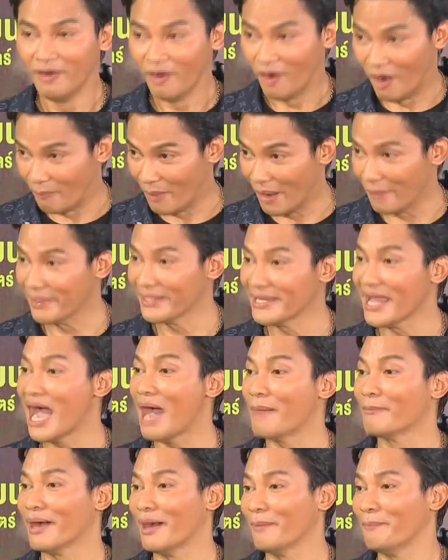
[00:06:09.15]
ออกไปเป็น
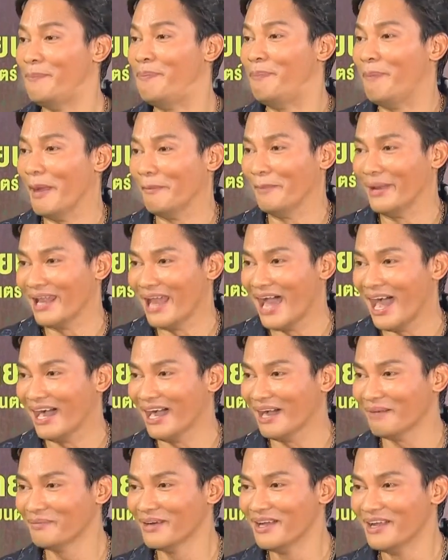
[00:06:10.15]
ย่ามครับไปเป็นลัง
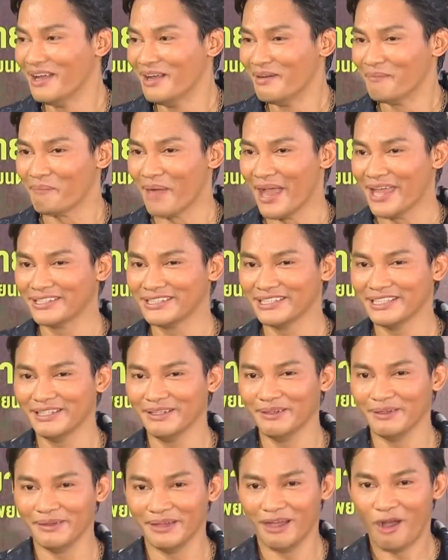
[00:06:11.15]
ครับไปที่
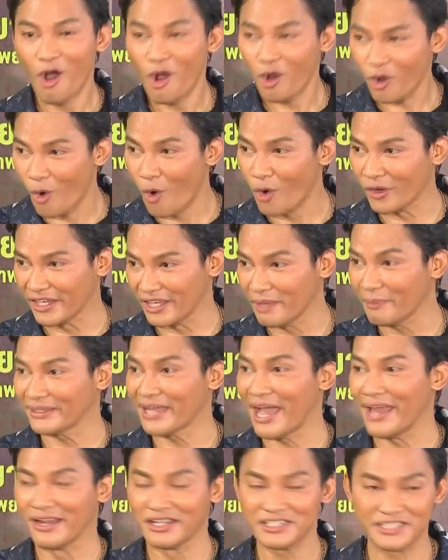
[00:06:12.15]
ฮ่องกงอย่างนี้ไป
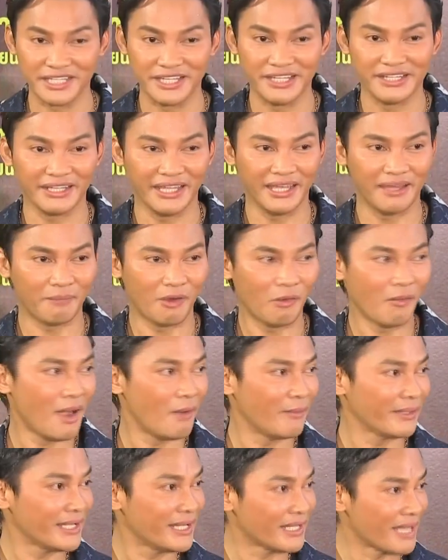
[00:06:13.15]
ถ่ายหนังจีนเนี่ยเพราะว่า
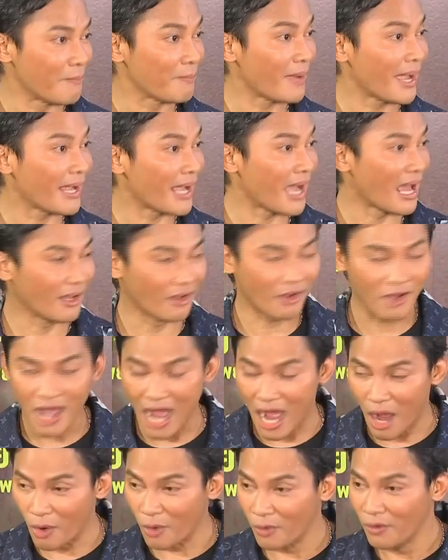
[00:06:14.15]
วัฒนธรรมใกล้กันเราก็
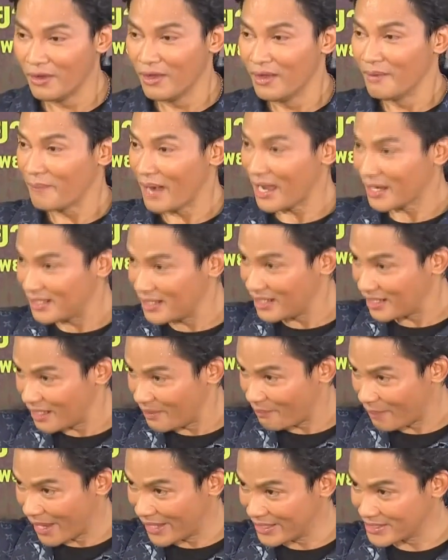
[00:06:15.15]
เอาพระเครื่อง
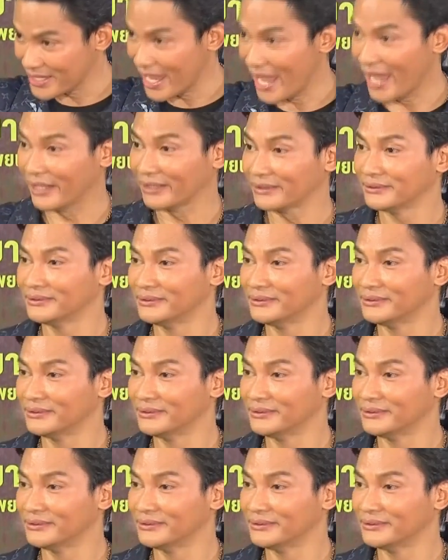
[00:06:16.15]
นี่ไปแจก